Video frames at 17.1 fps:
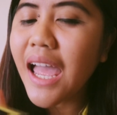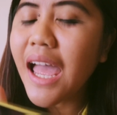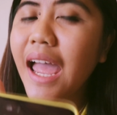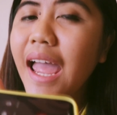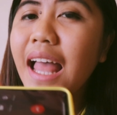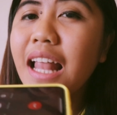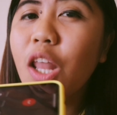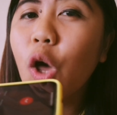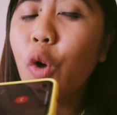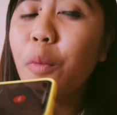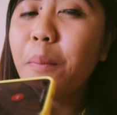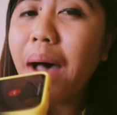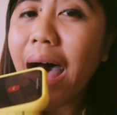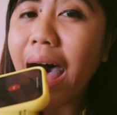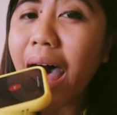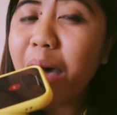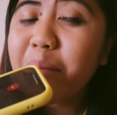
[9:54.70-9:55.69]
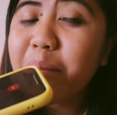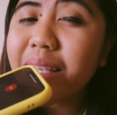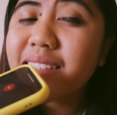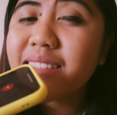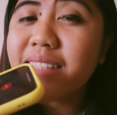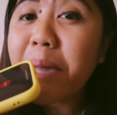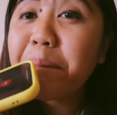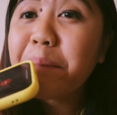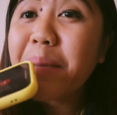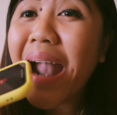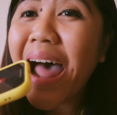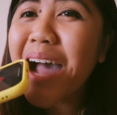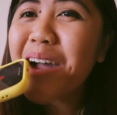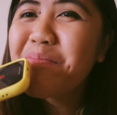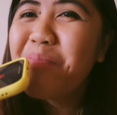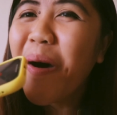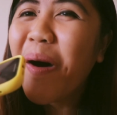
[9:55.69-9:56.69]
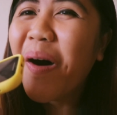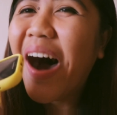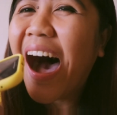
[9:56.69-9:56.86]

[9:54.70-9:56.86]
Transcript: Hello, ma'am. It's a prank po.